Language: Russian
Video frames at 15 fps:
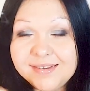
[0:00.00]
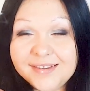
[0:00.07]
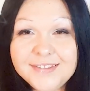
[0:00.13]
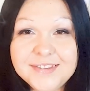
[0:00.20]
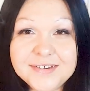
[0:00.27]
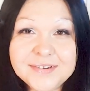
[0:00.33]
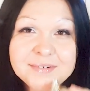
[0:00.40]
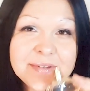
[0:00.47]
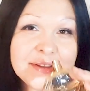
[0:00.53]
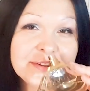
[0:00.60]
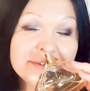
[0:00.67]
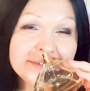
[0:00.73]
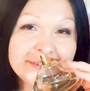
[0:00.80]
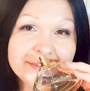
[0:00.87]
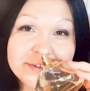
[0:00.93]
Это
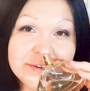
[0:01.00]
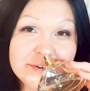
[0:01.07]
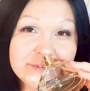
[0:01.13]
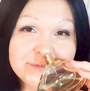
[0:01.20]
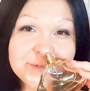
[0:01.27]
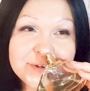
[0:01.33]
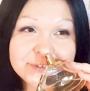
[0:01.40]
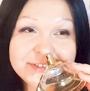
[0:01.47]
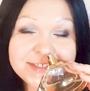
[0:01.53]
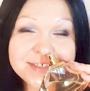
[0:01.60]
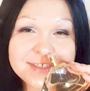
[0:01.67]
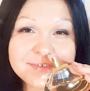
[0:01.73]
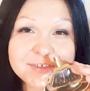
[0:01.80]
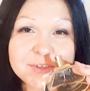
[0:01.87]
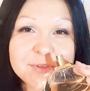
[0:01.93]

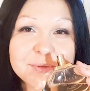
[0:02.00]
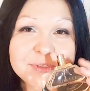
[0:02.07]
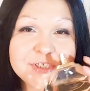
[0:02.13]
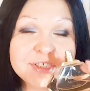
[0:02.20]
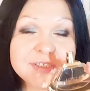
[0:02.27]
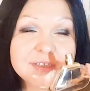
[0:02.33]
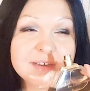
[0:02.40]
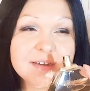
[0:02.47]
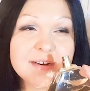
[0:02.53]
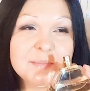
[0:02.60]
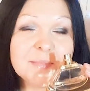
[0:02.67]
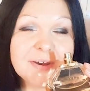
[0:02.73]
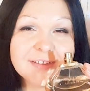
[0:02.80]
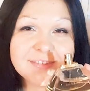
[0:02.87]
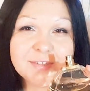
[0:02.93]
водно-цветочный
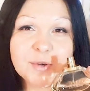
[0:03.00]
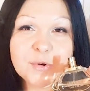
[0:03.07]
аромат,